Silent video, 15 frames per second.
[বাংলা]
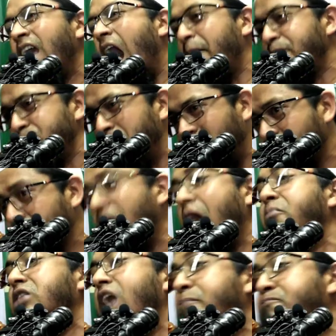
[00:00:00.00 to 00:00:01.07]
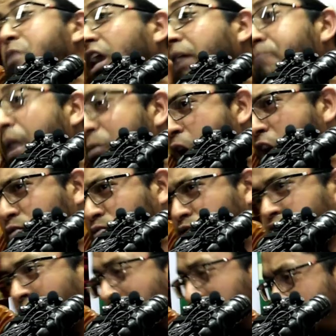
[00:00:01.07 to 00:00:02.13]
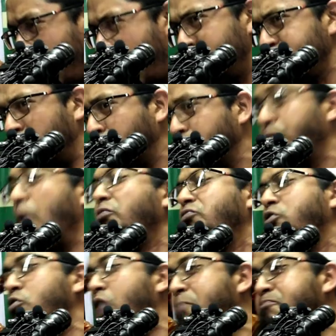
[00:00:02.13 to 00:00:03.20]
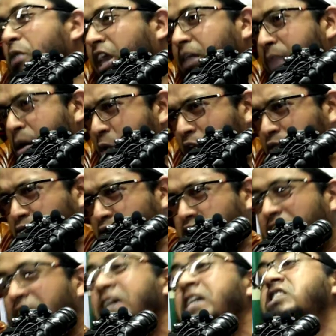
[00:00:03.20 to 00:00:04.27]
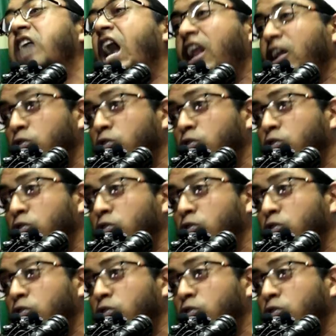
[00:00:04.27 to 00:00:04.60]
আপনার স্বামী আপনাকে ব্যবহার করছে আপনার বন্ধু আপনাকে ব্যবহার করছে সারা